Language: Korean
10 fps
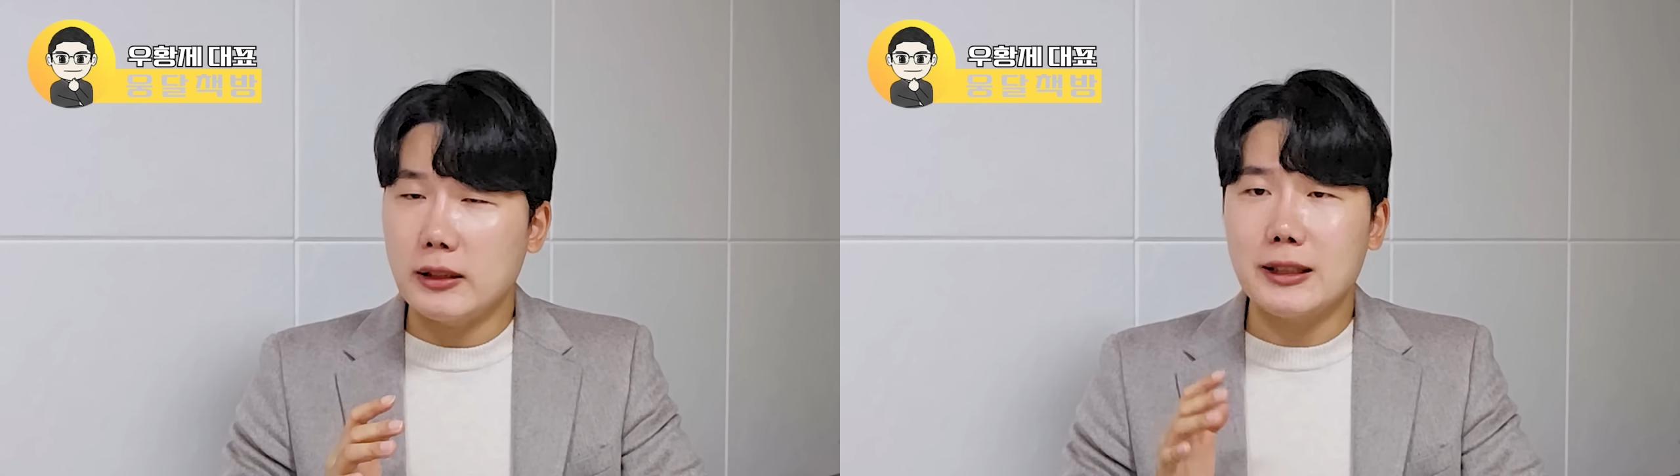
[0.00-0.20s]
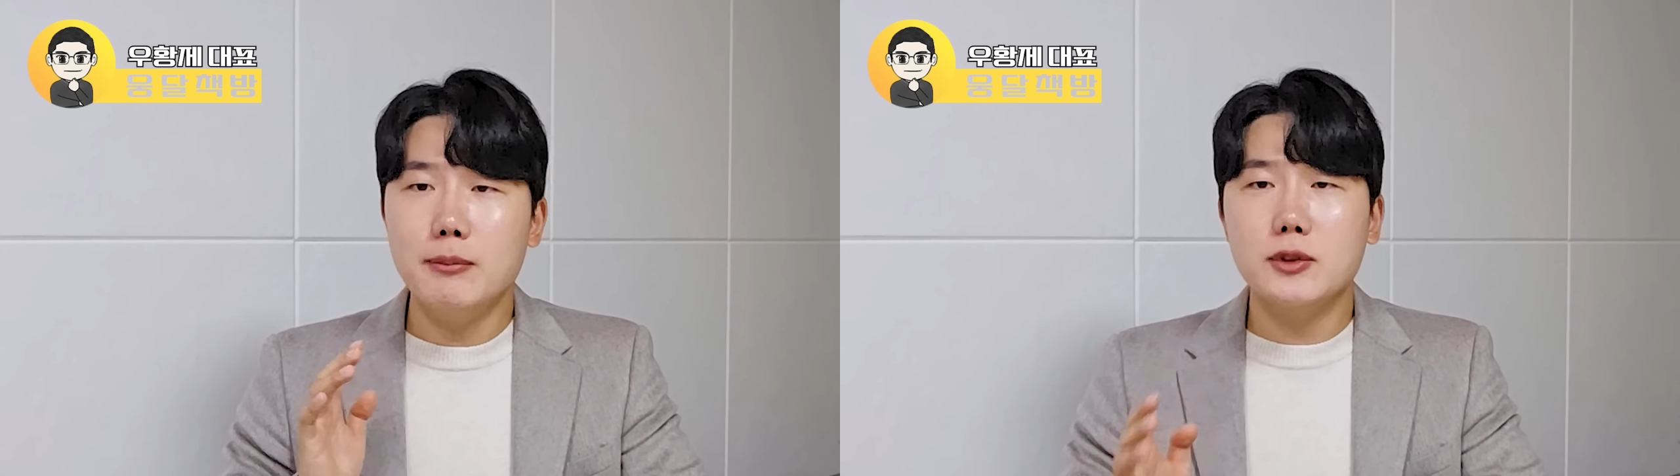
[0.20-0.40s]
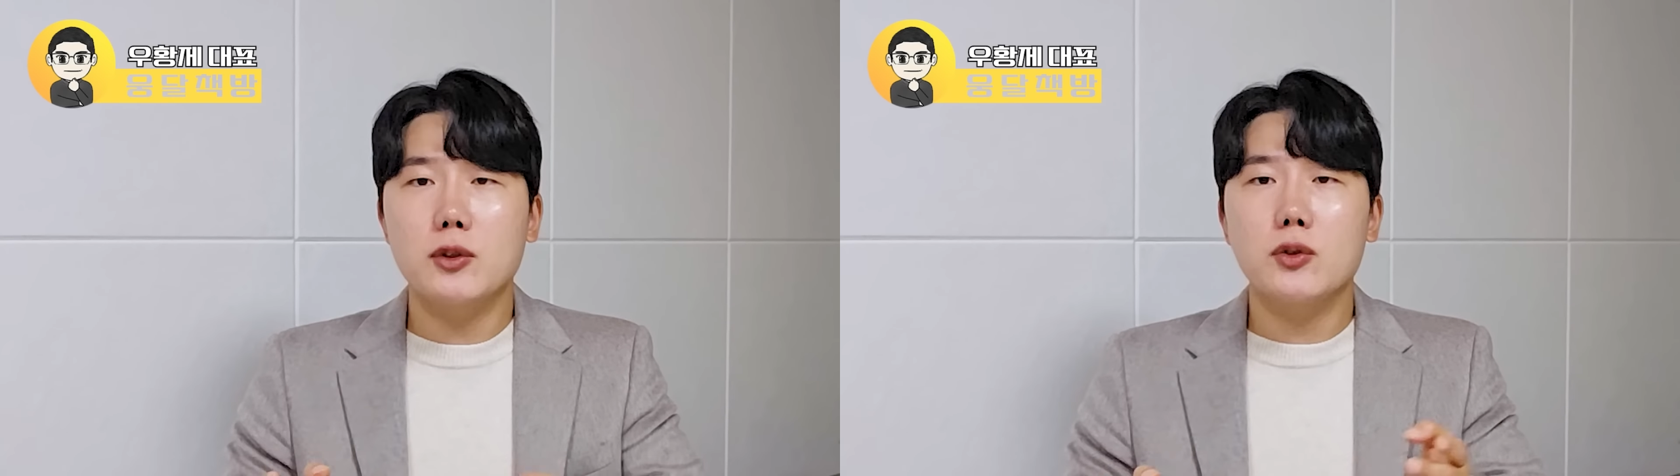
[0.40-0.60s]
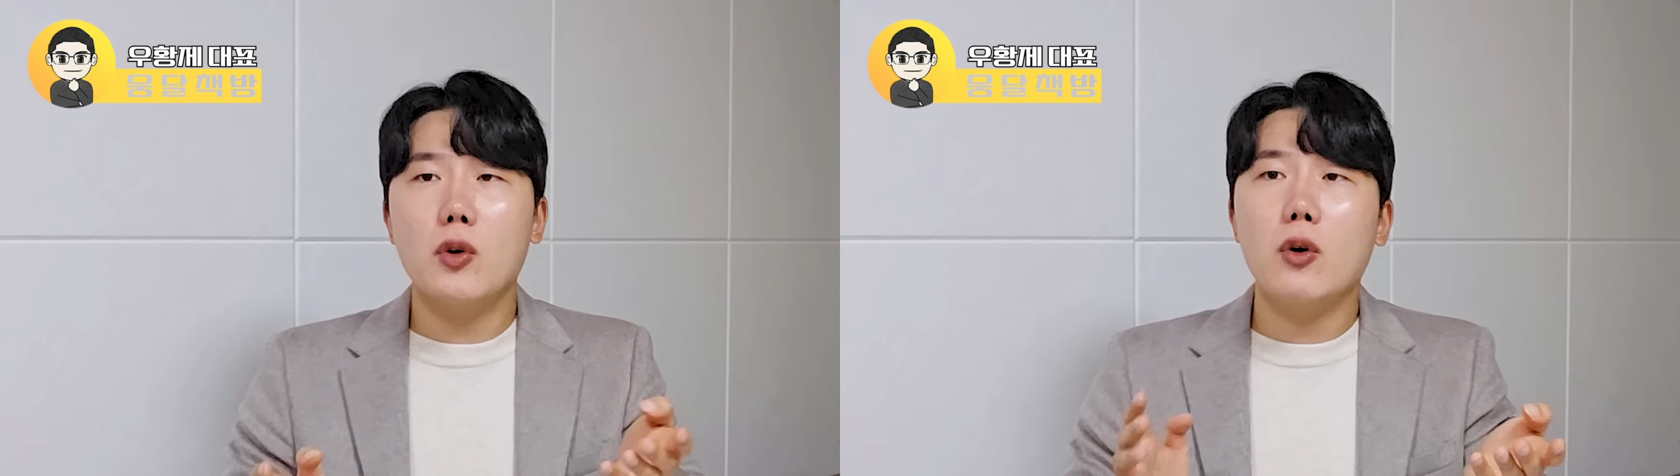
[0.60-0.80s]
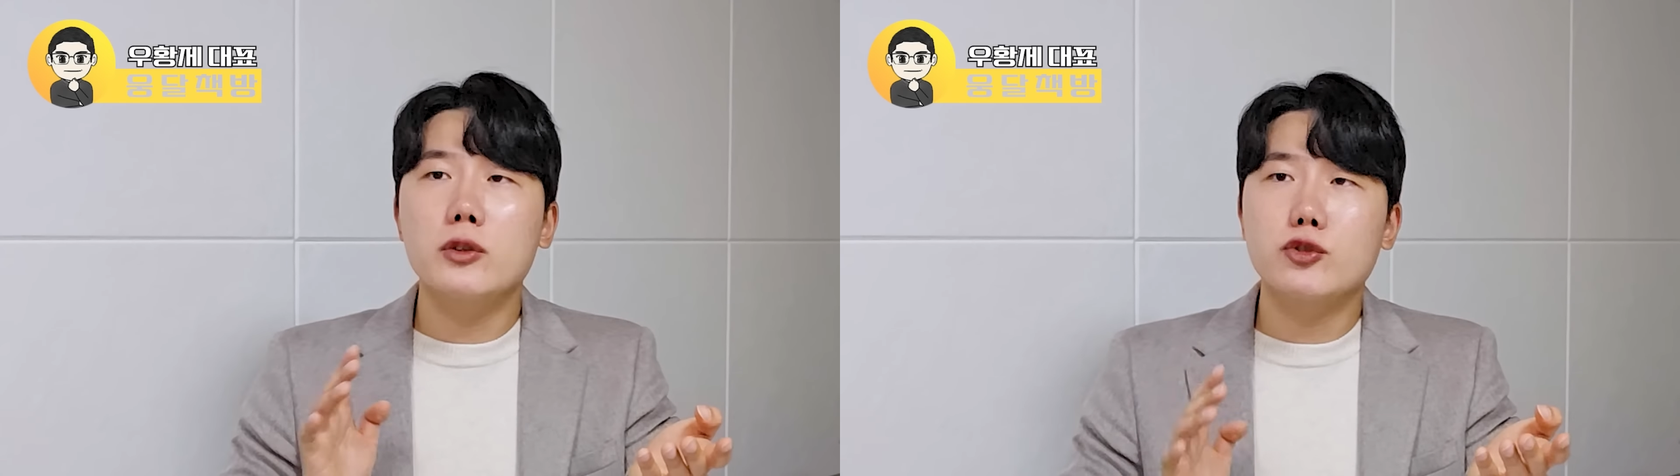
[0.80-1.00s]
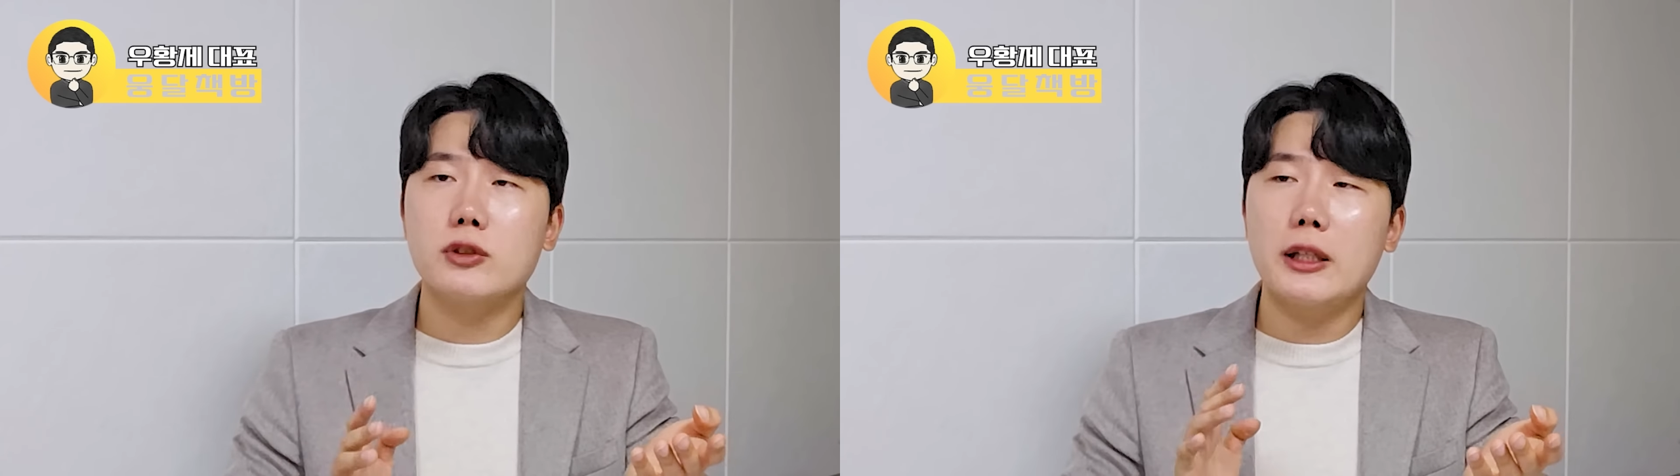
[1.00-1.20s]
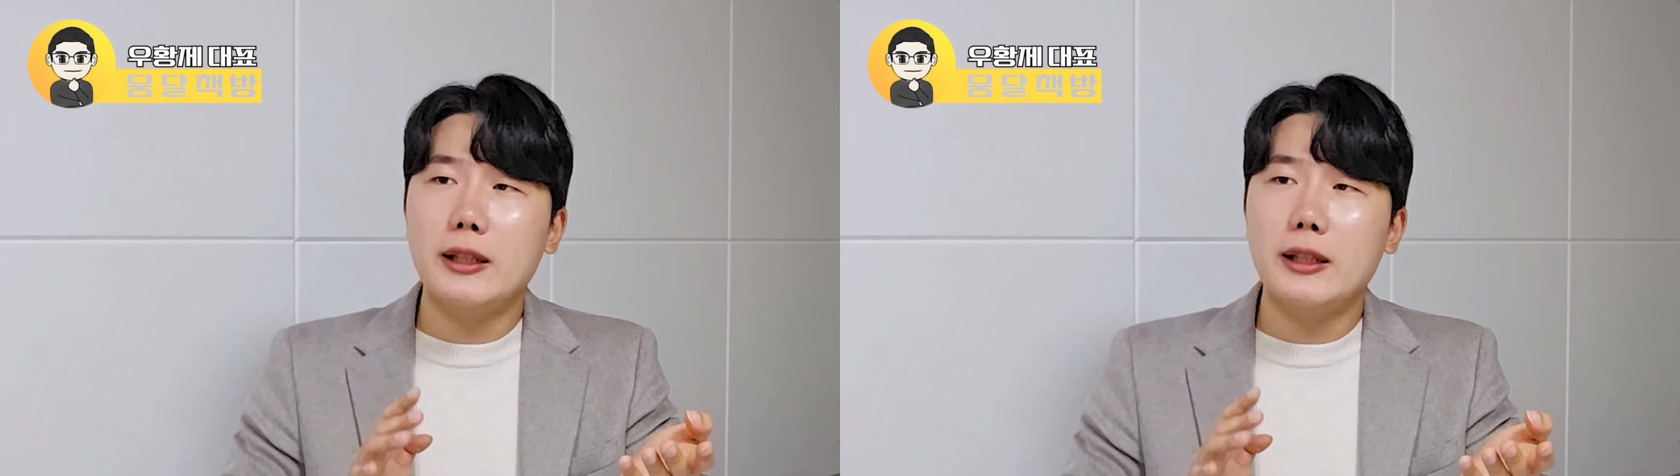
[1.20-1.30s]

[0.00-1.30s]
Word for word: 삼성도 어느 순간에